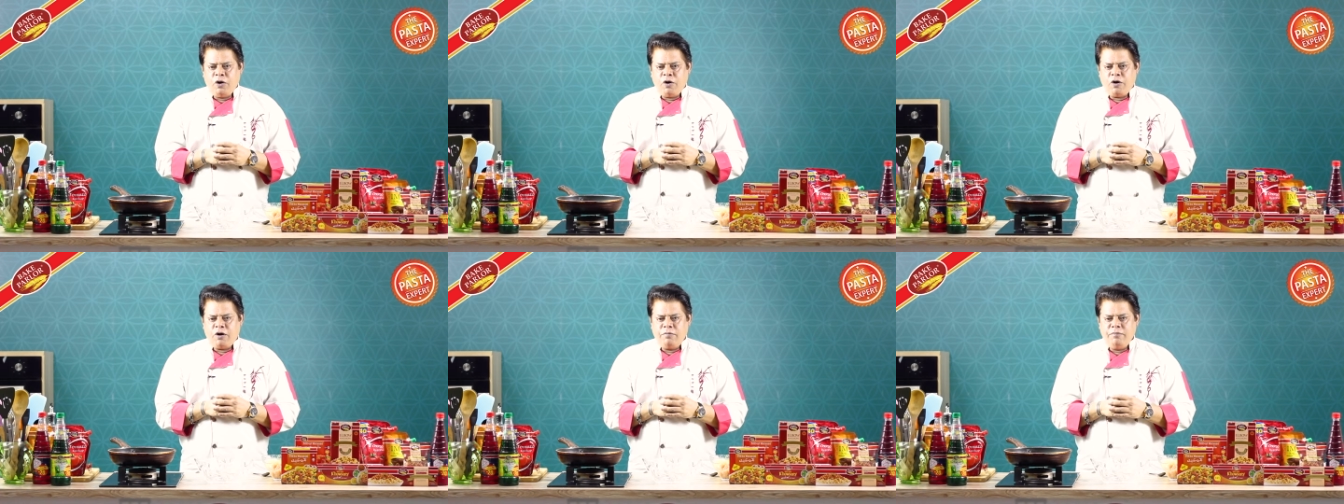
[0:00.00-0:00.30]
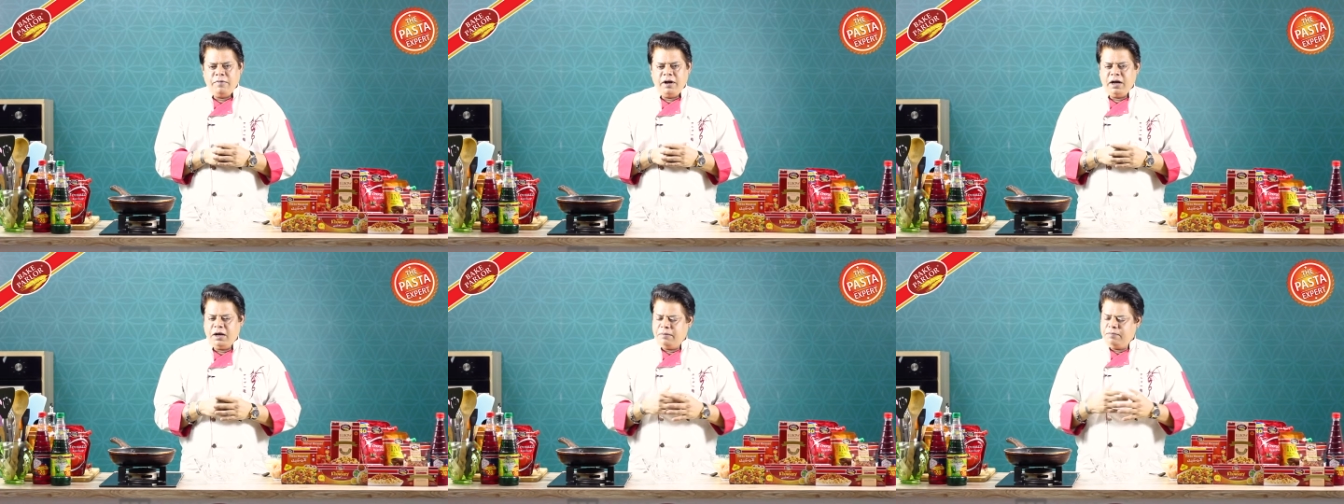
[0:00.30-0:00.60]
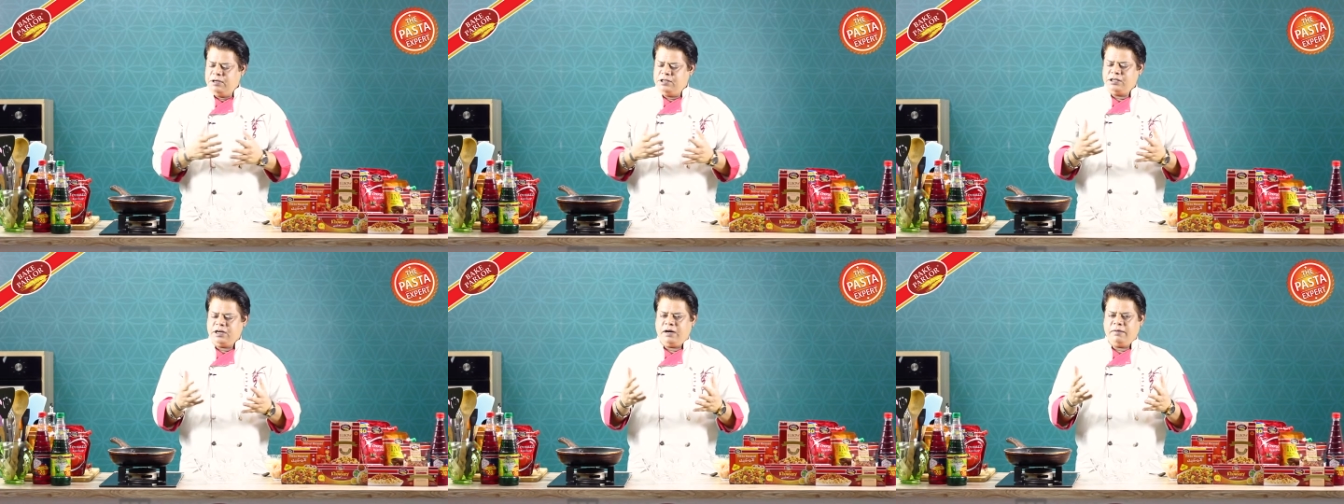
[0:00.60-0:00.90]
और मैं
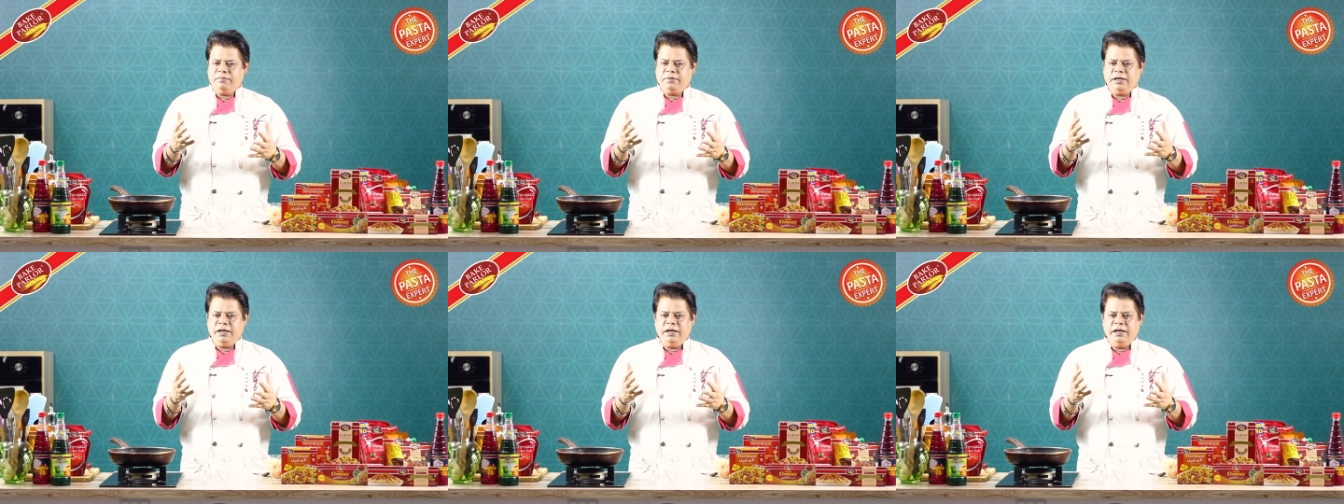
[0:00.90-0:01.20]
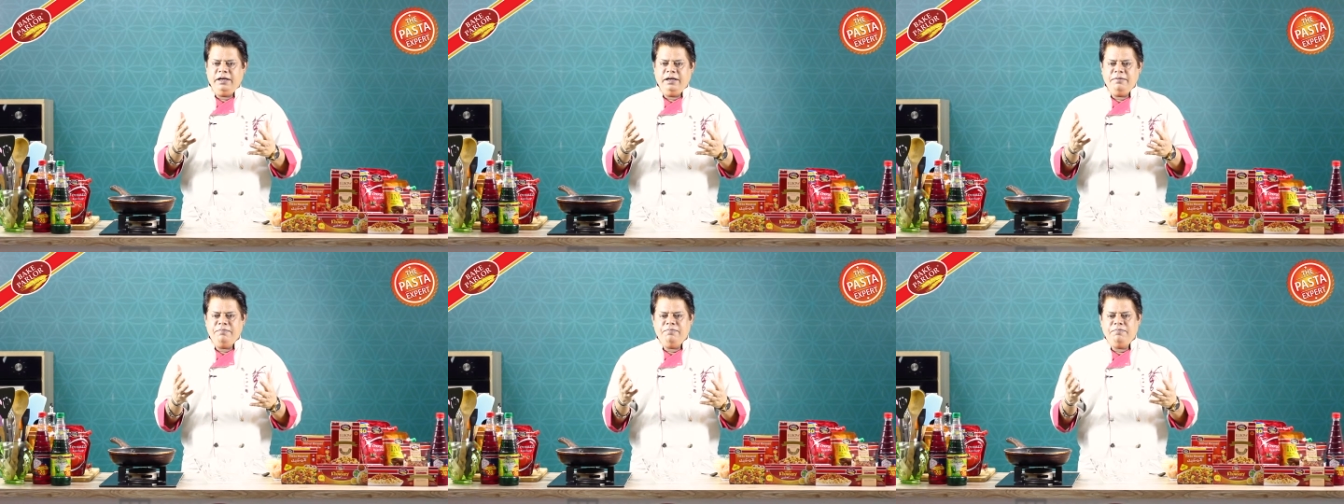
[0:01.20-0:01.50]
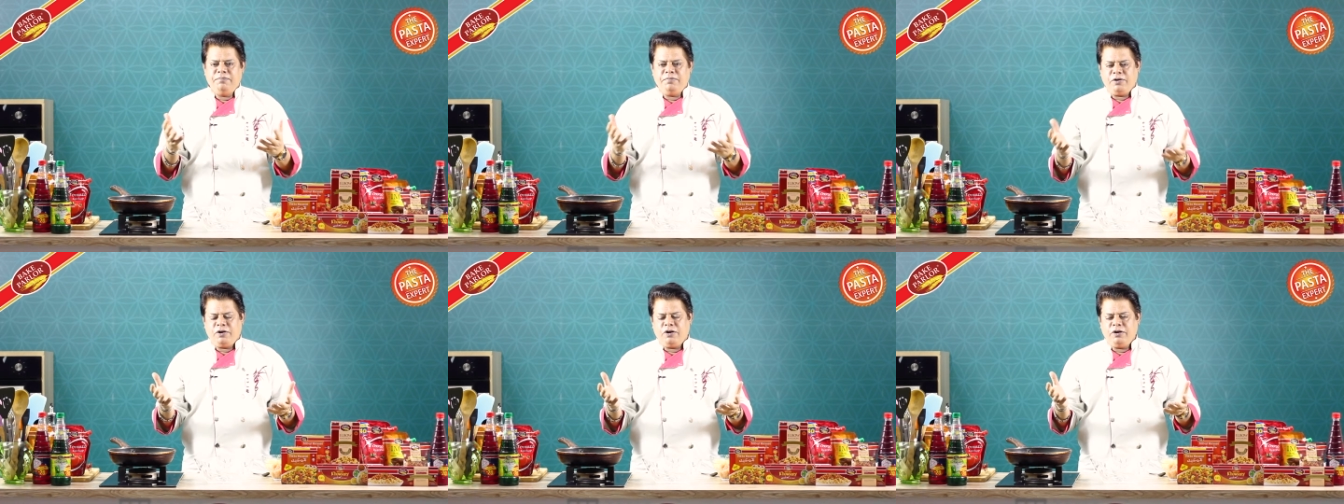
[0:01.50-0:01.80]
हमेशा आपके लिए
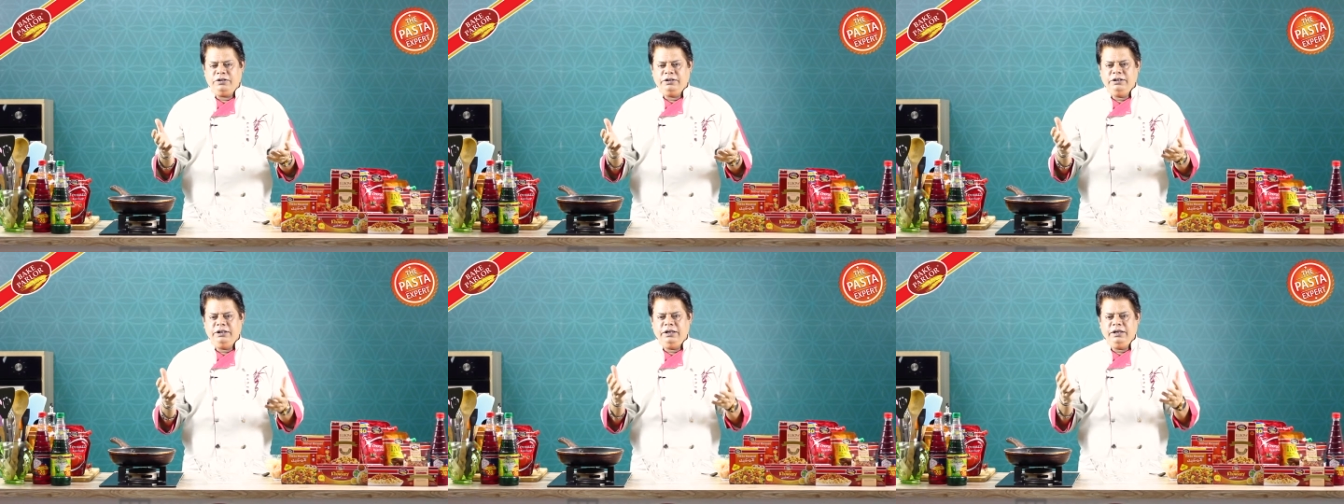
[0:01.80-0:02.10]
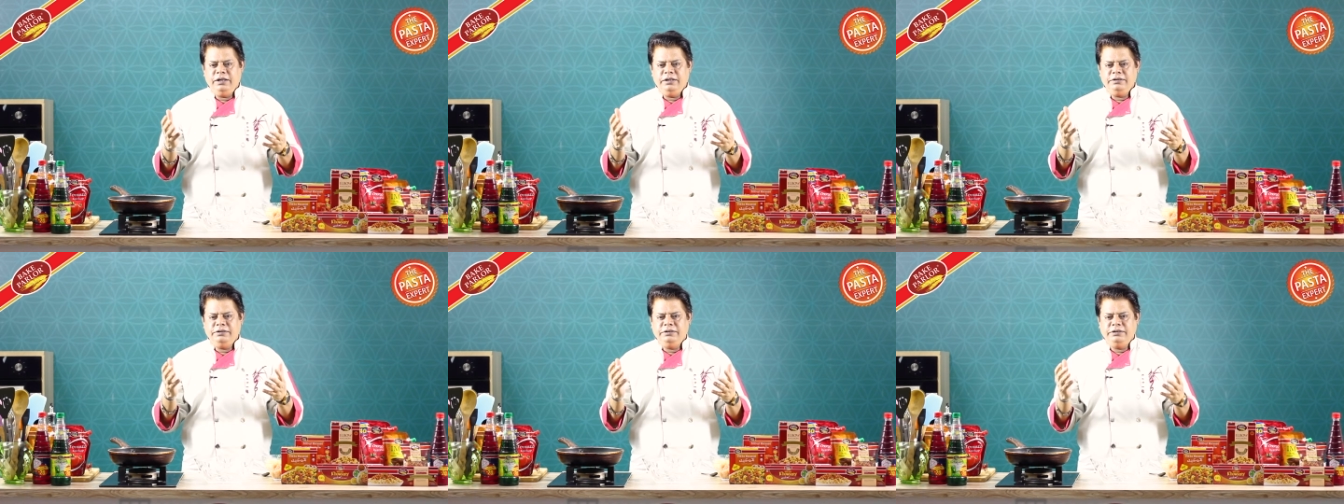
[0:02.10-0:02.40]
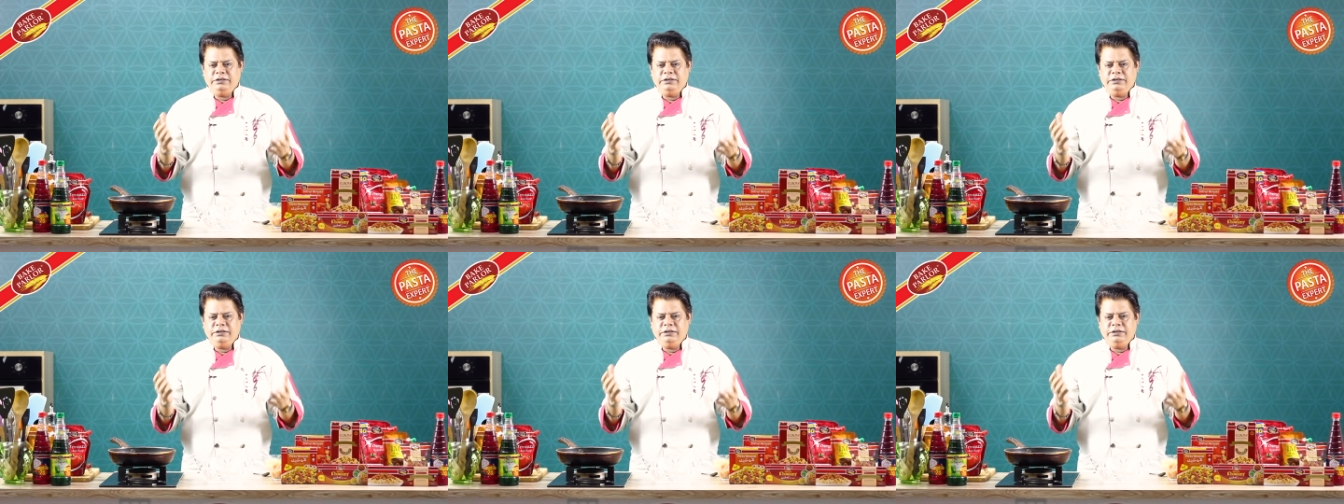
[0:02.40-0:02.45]
बहुत ही